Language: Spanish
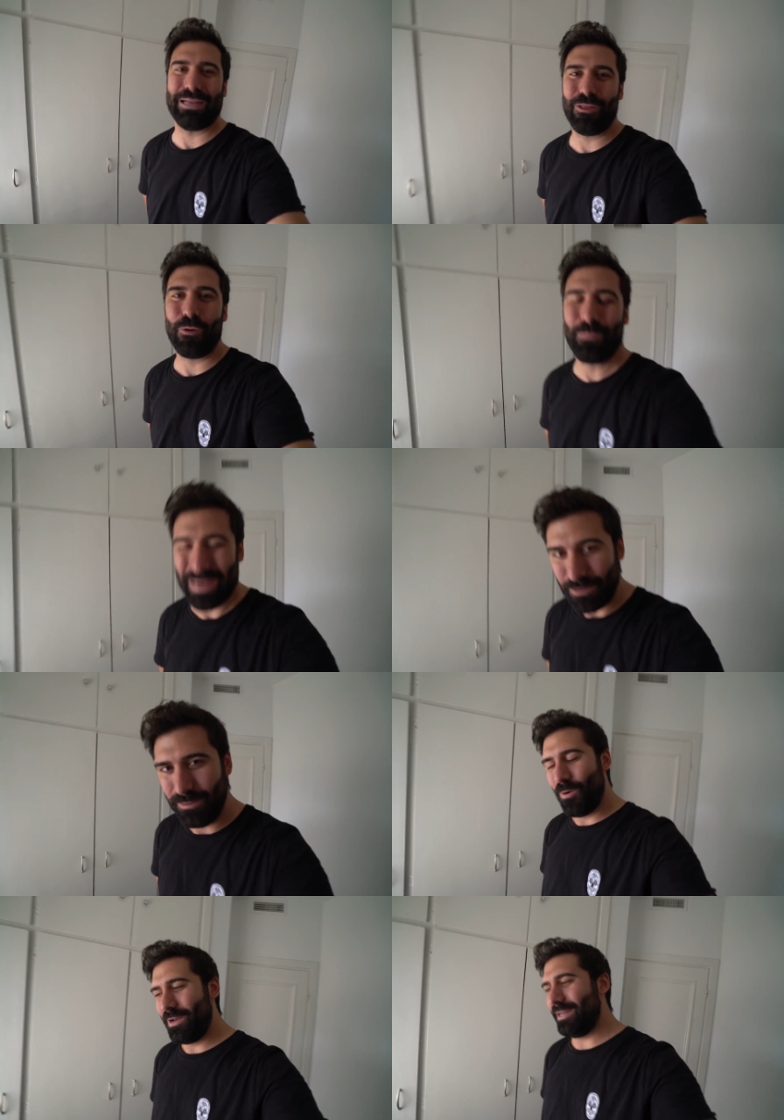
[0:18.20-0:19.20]
parado, pero
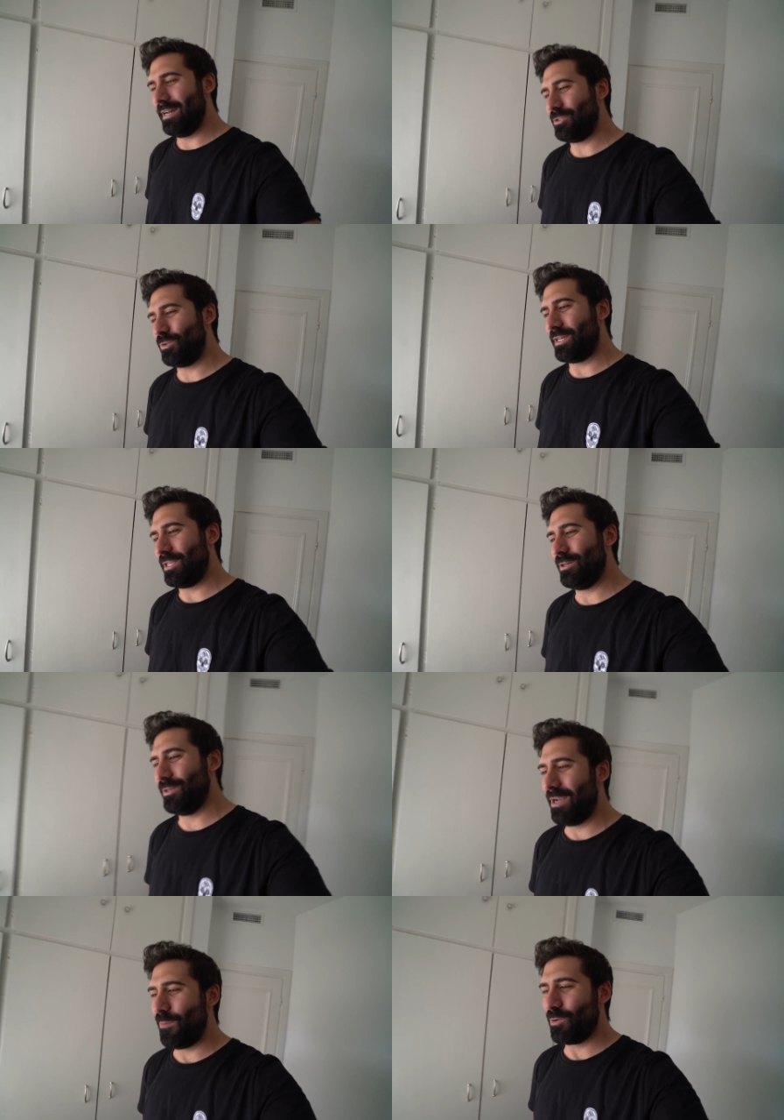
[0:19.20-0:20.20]
hoy ha surgido
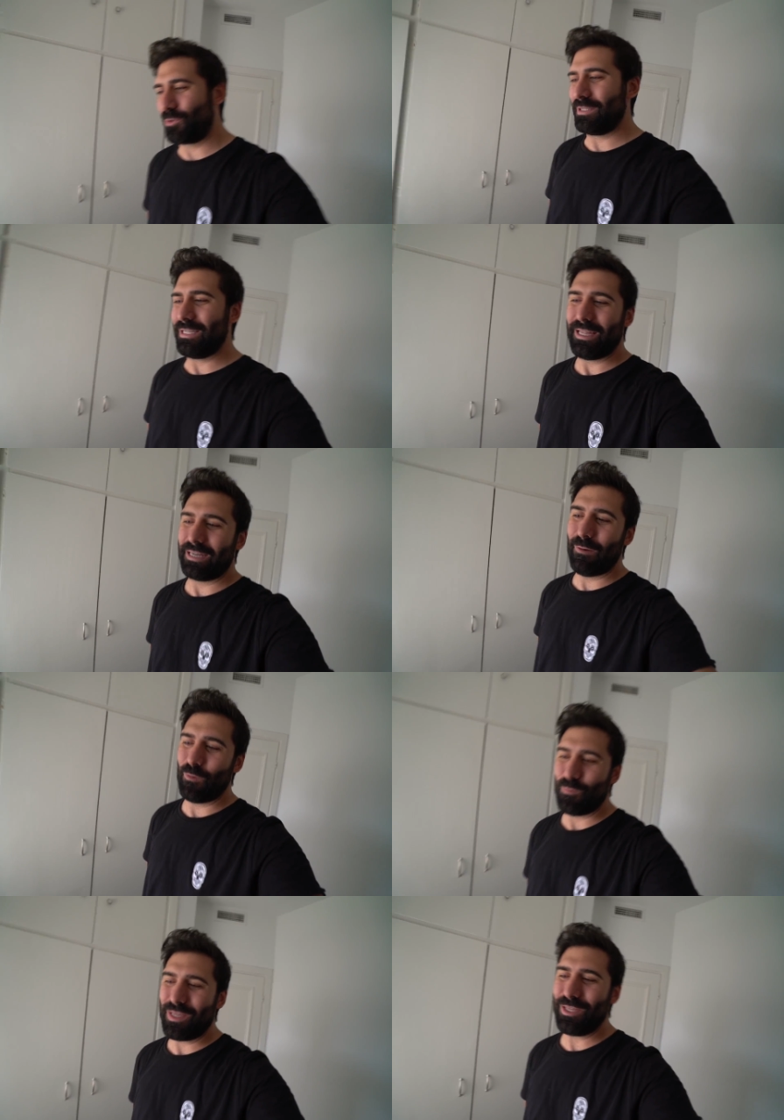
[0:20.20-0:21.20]
la oportunidad de grabar
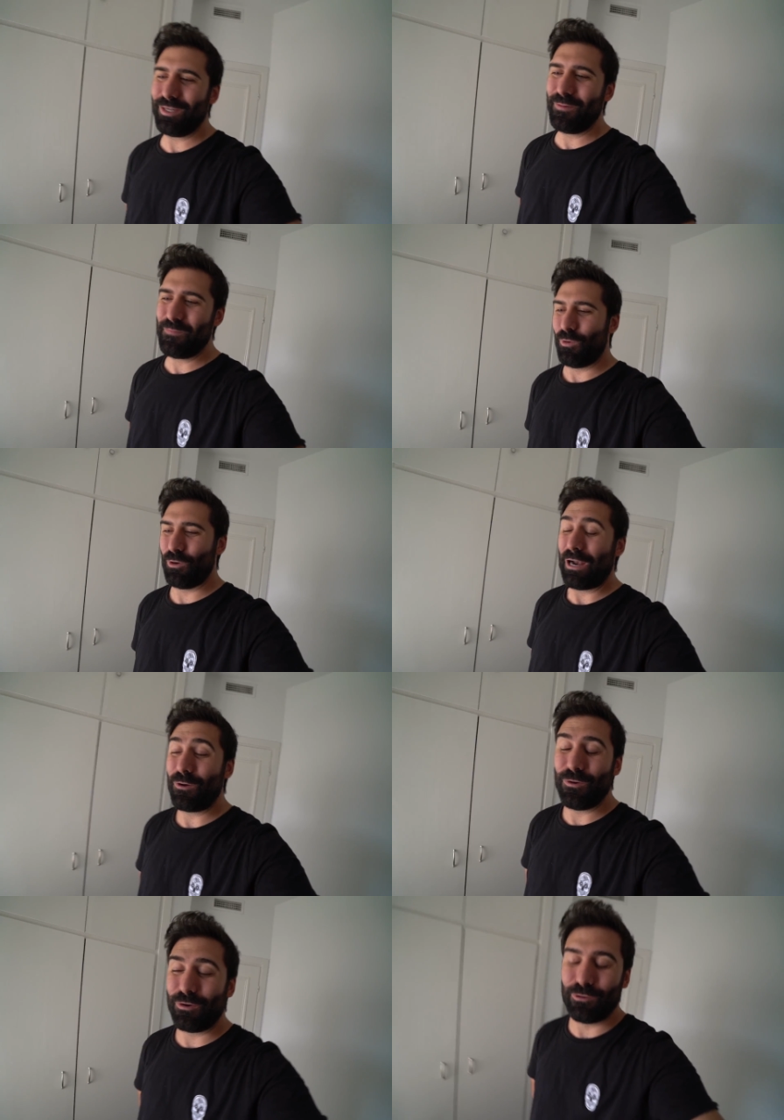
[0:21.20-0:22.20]
un vídeo por
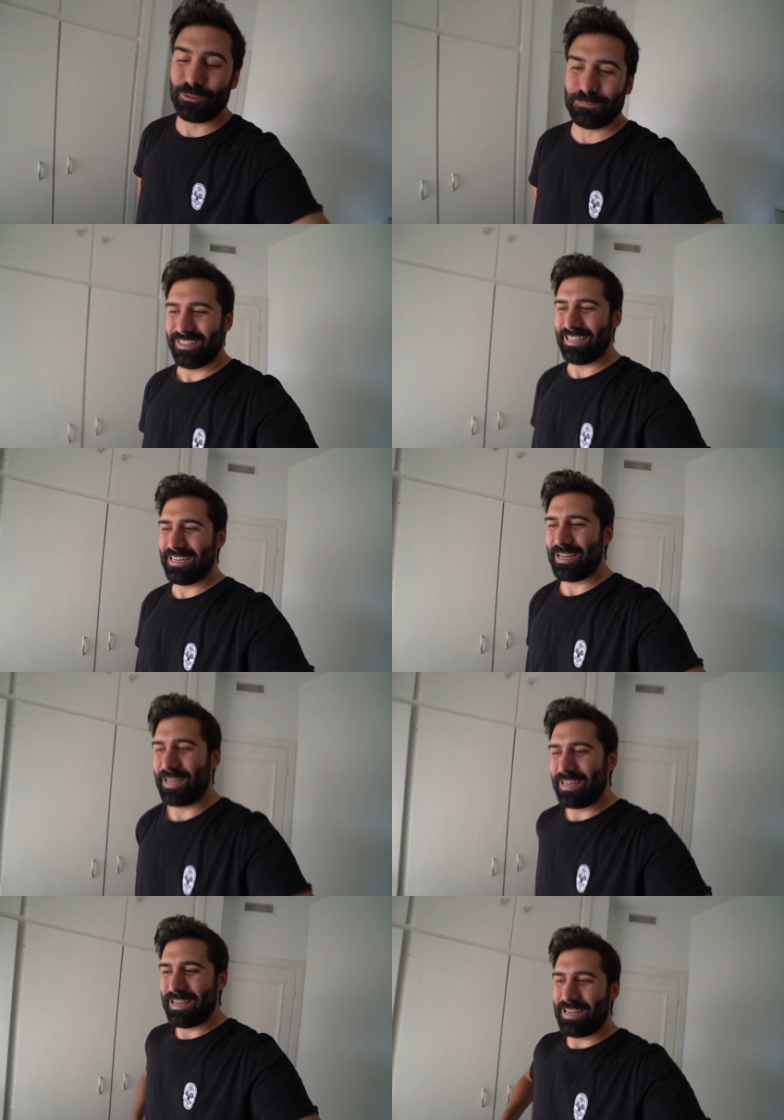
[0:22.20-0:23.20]
algo
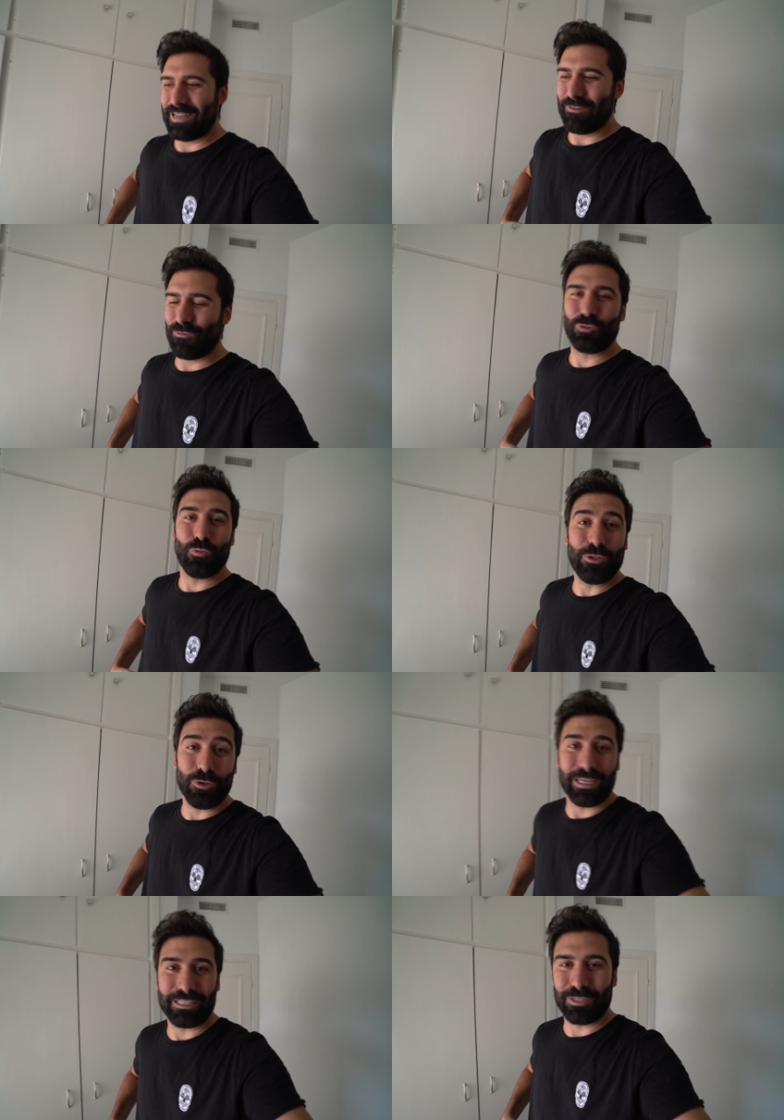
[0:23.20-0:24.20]
eh, fortuito
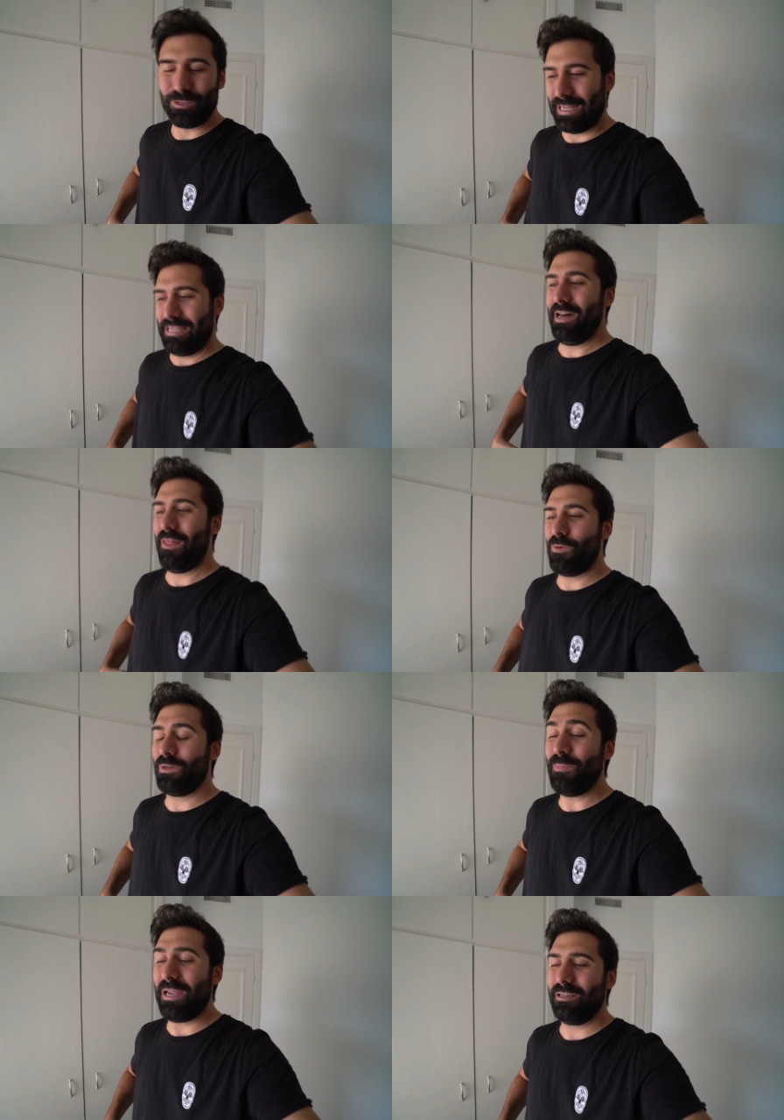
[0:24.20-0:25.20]
que ha sido la llegada de un
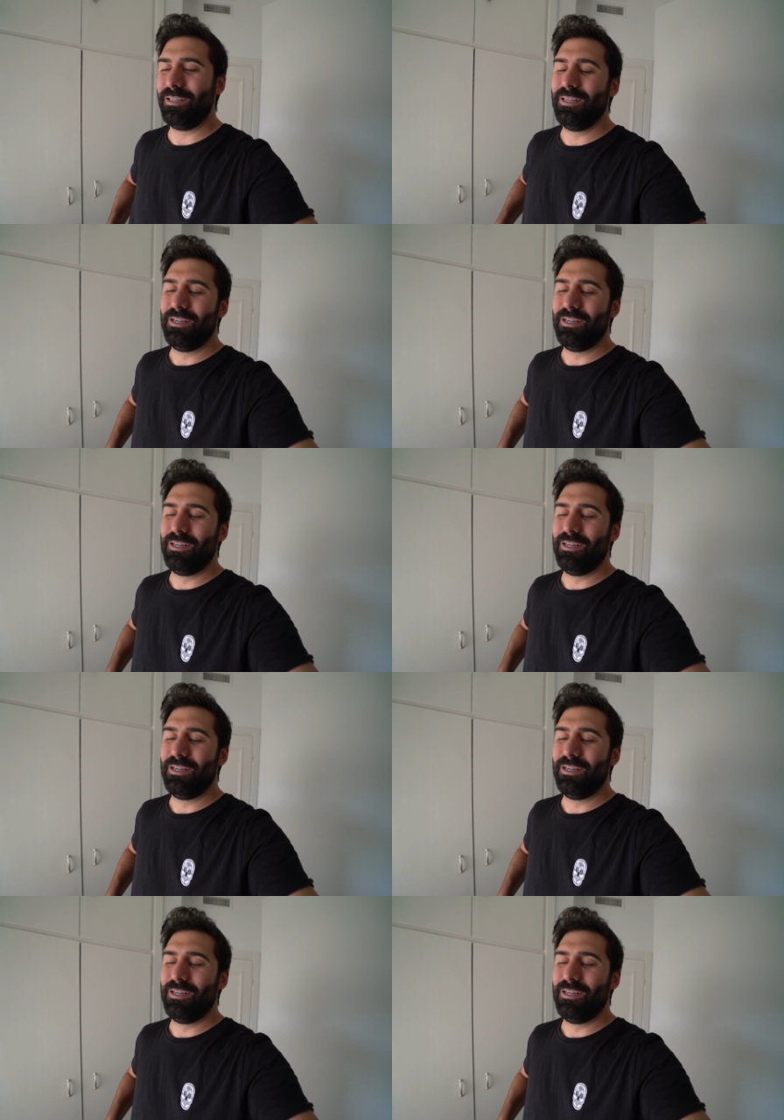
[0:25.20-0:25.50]
email.